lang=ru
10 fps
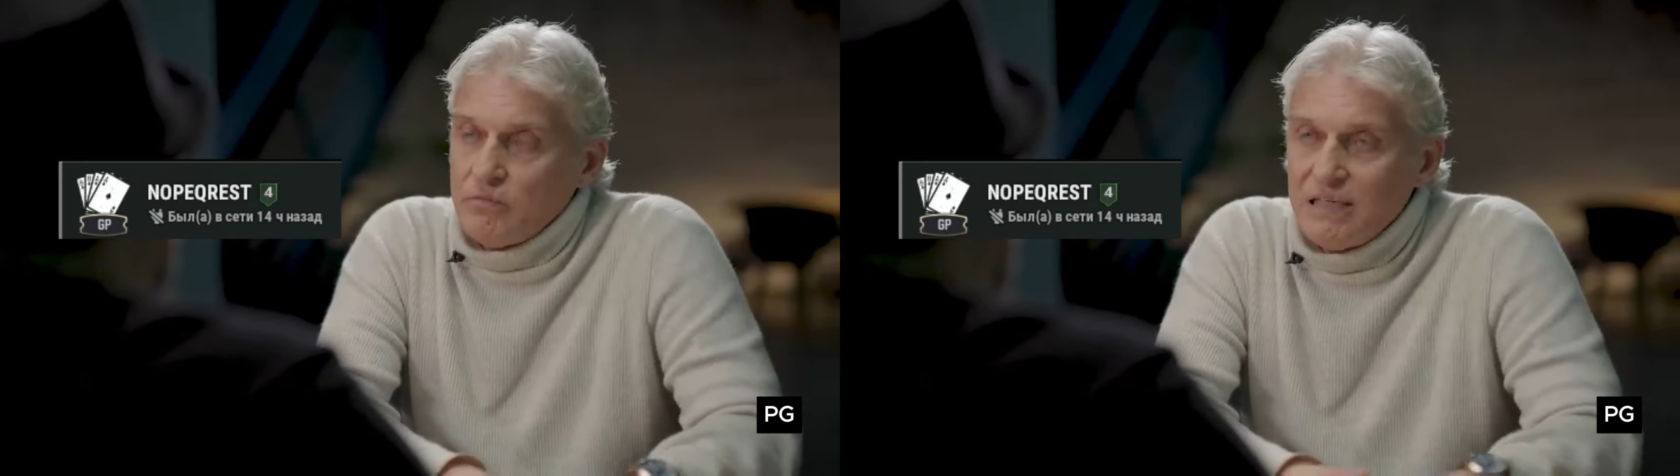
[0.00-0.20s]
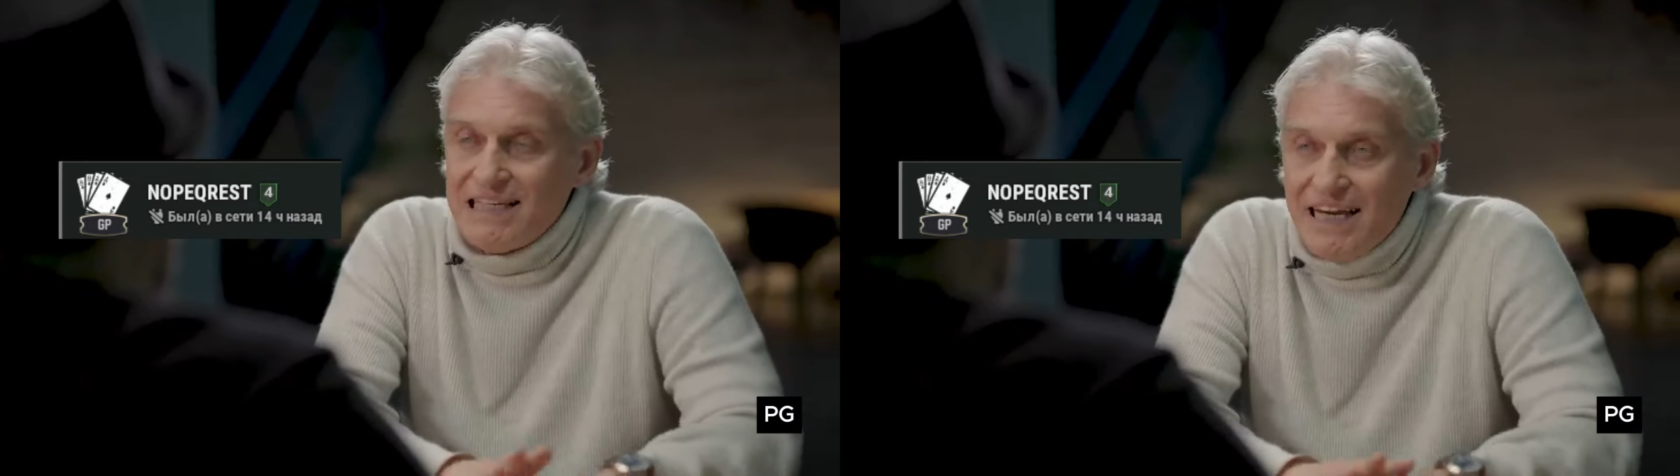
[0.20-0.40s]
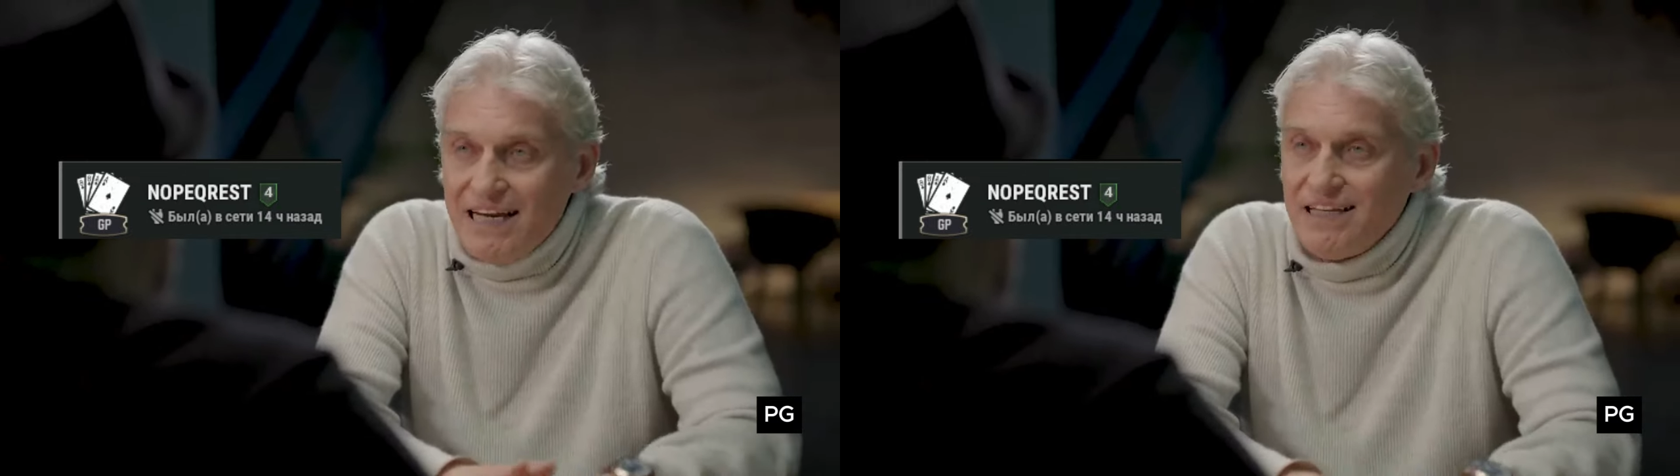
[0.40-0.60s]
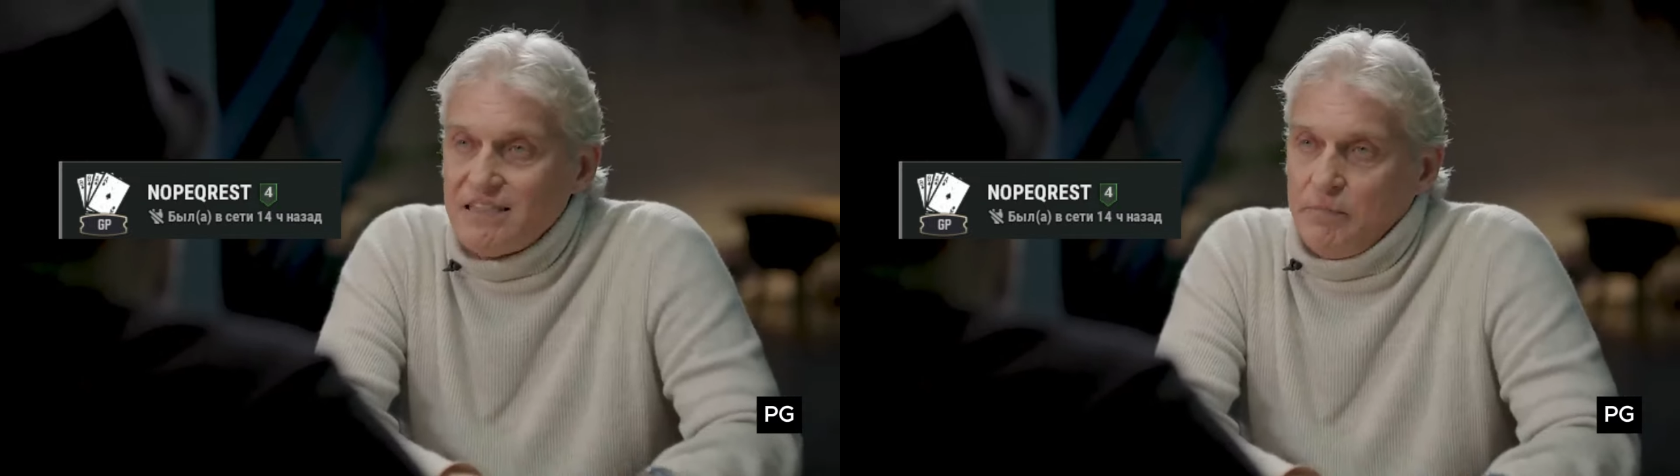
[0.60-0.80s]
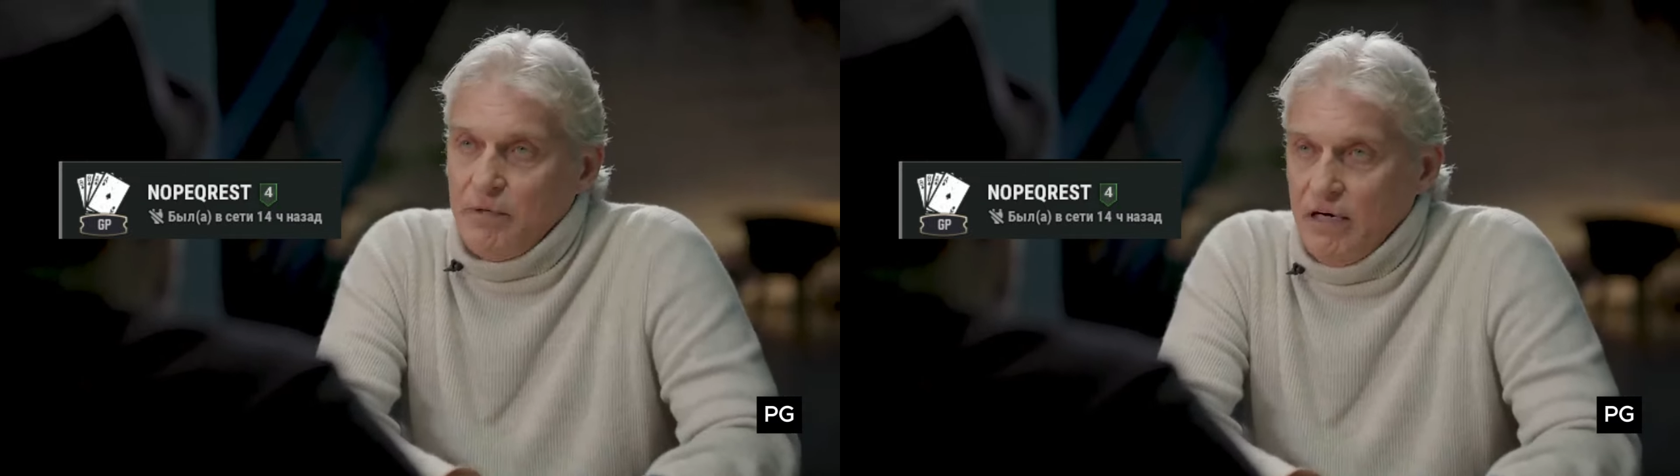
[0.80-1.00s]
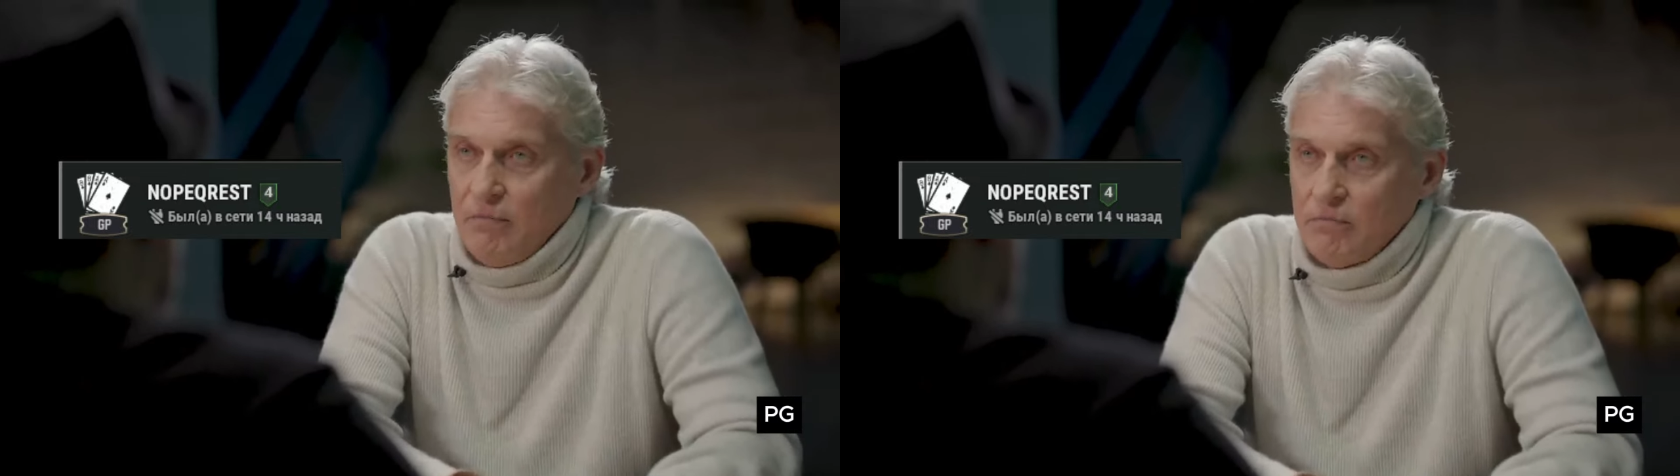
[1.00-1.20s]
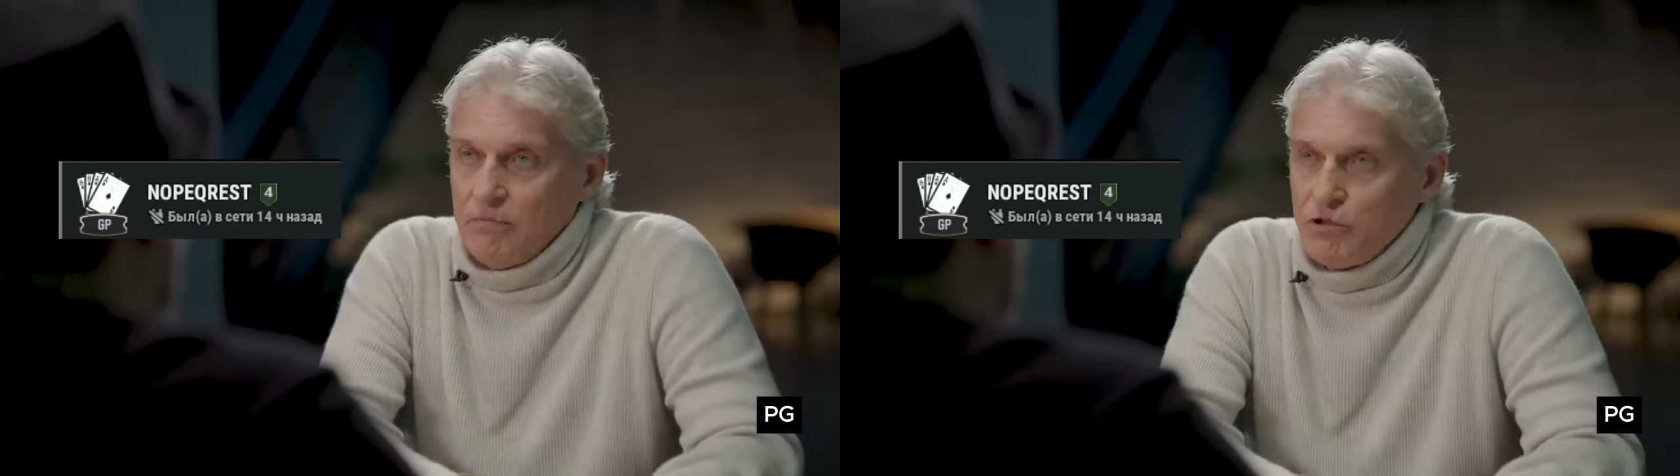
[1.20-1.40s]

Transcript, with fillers: Матерится прям.